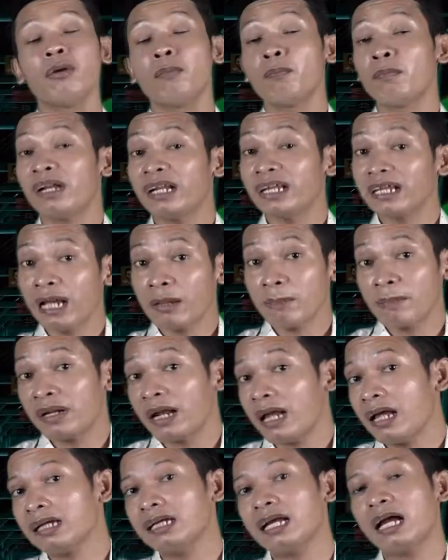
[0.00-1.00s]
Mereka
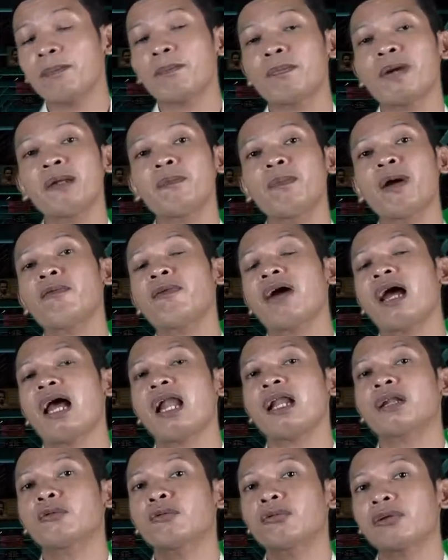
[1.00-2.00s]
beranggapan bahwa
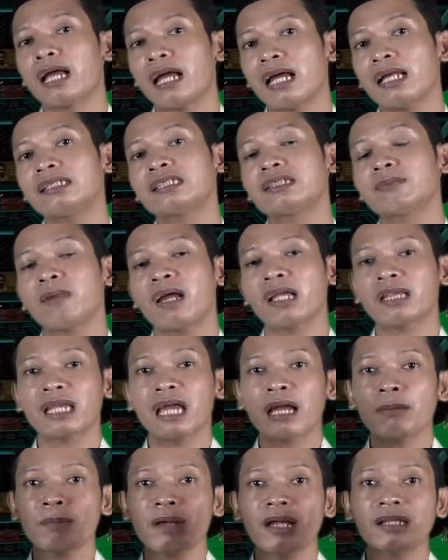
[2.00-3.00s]
Al-Quran
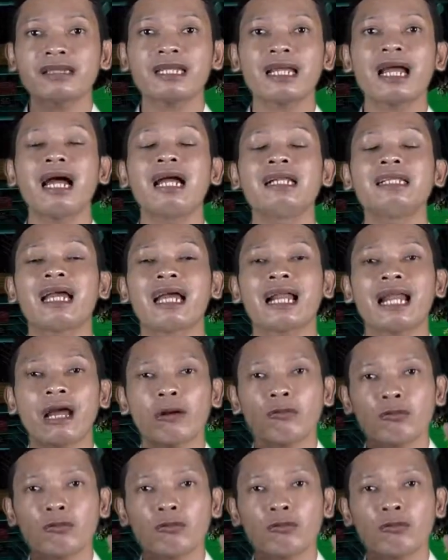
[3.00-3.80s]
semata-mata hanyalah